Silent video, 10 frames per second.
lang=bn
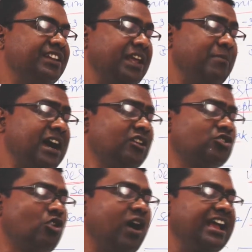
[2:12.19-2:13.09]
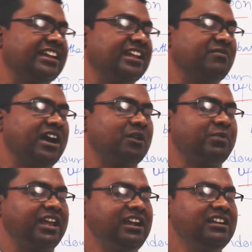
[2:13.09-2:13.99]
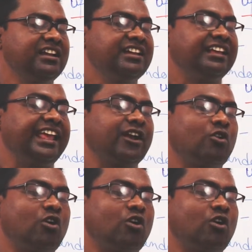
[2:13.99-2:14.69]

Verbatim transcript: নেভার স আই নেভার ফেল এ